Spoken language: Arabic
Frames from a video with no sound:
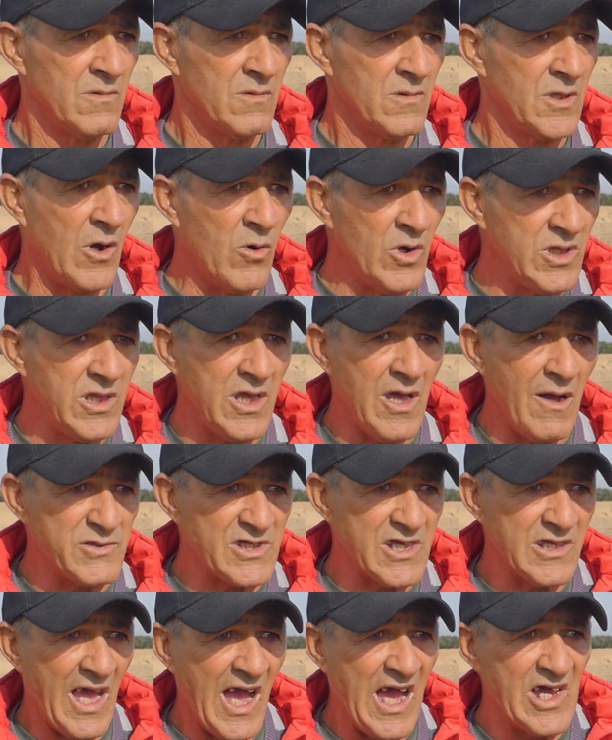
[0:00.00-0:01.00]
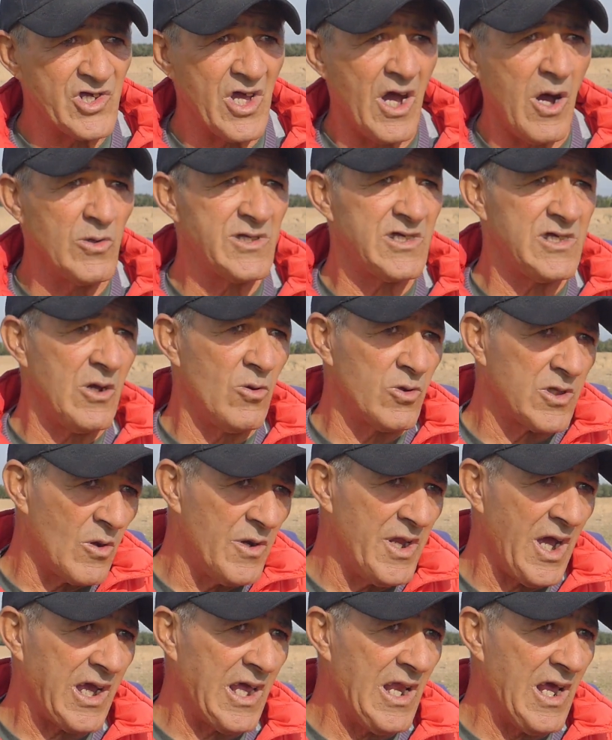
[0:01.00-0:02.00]
تو انت يبسط حاجه هاو الزيكو تو
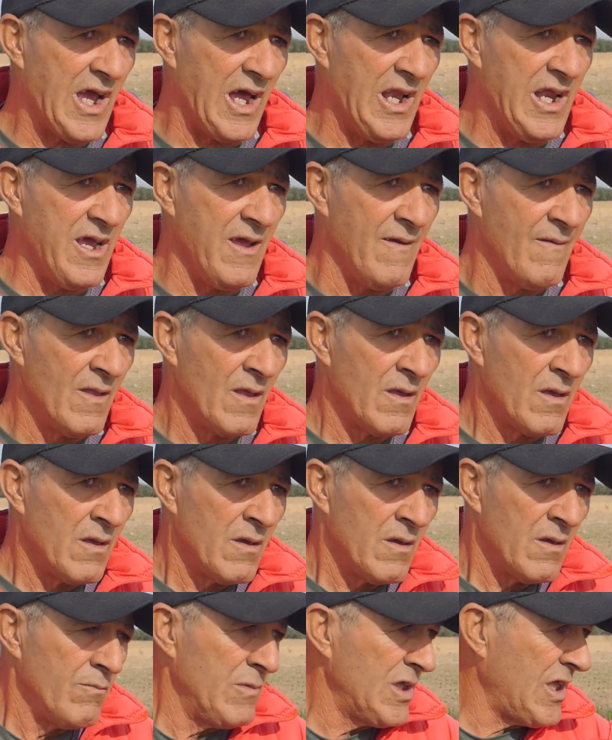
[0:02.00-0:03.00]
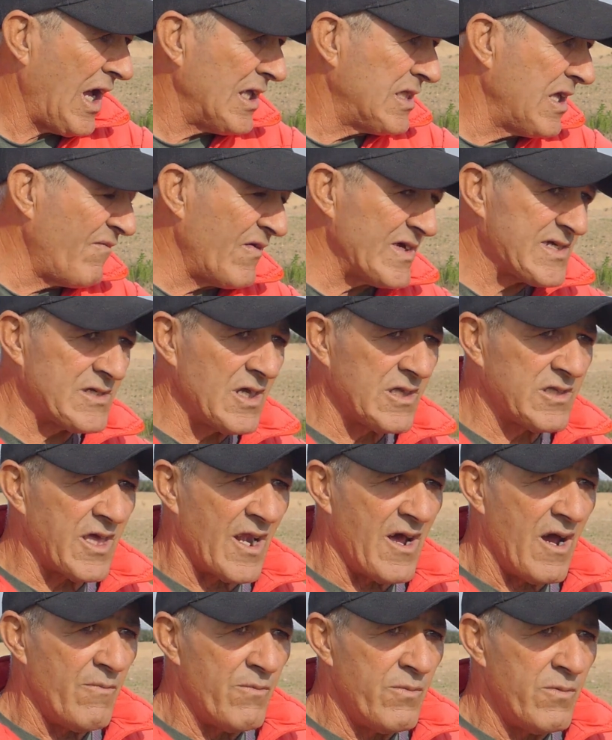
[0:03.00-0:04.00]
نحكي لك عليه متعدي في وسط
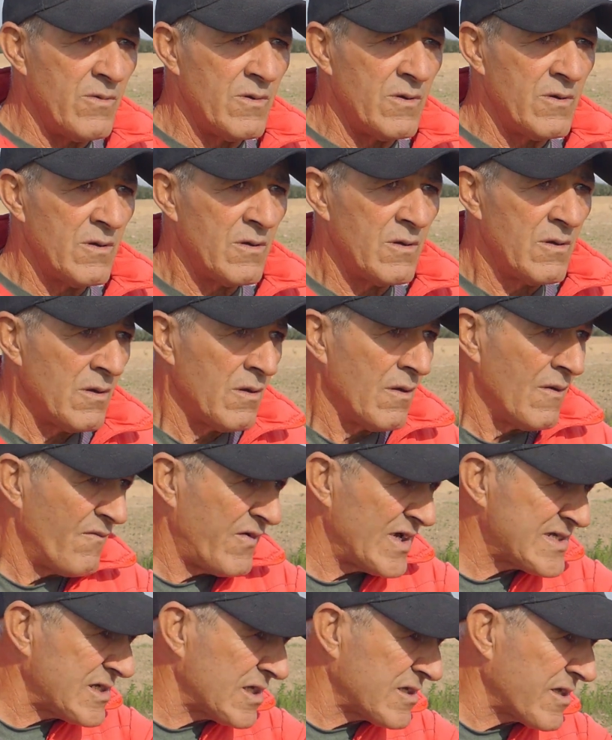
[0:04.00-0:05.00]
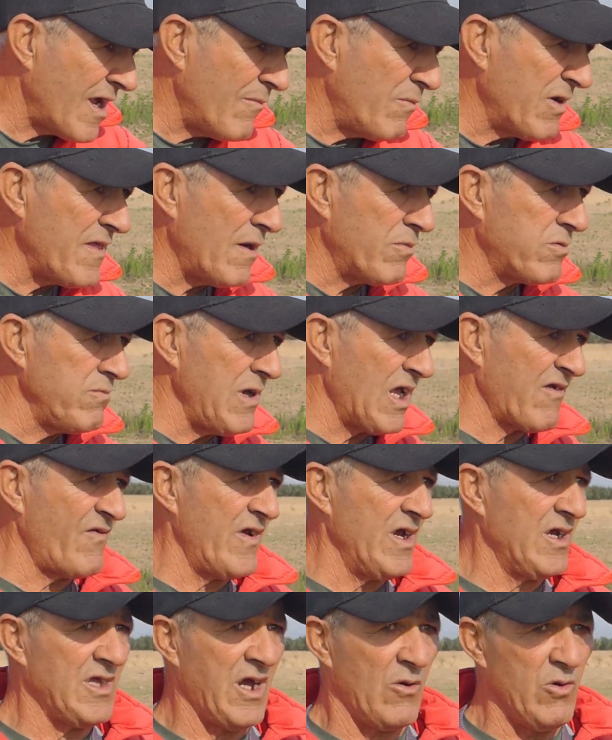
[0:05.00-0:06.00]
التراب في وسط التراب بالضبط 100
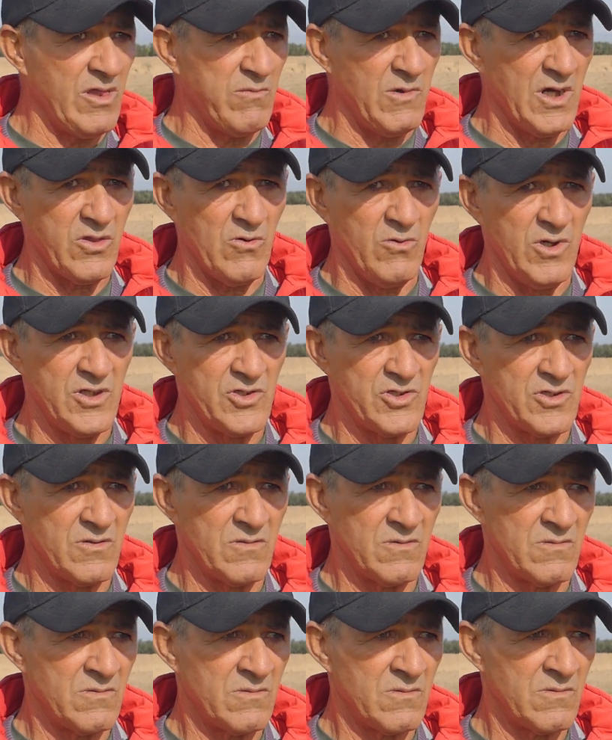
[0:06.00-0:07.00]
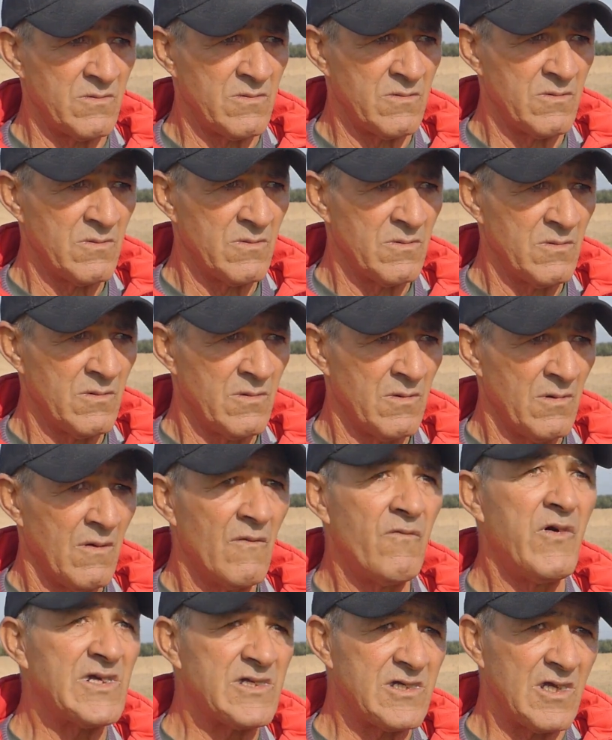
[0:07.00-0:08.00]
فرنك تعويض ما خذوهاش
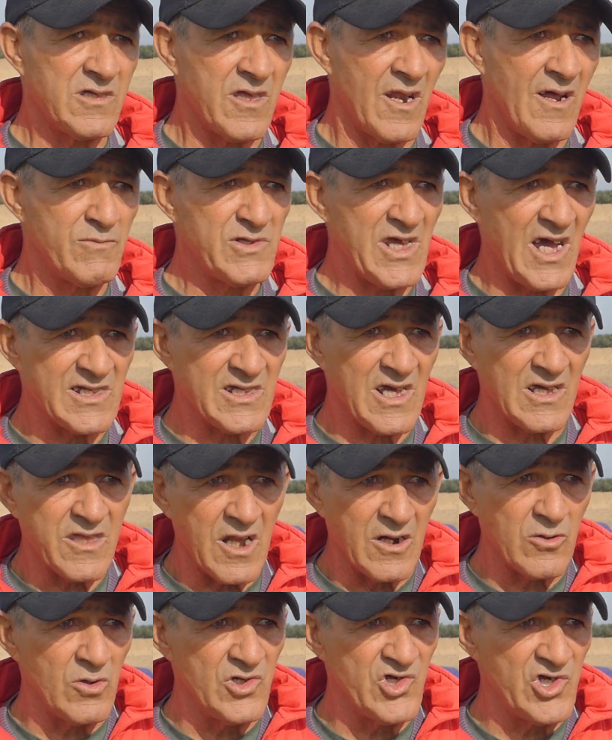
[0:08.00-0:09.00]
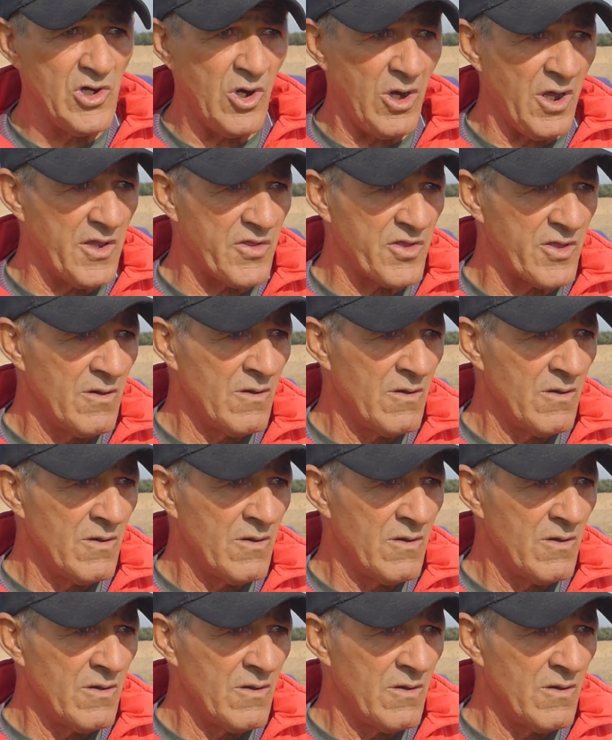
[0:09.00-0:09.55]
في وسط التراب ساعه ساعه تراكتور يجي يعرض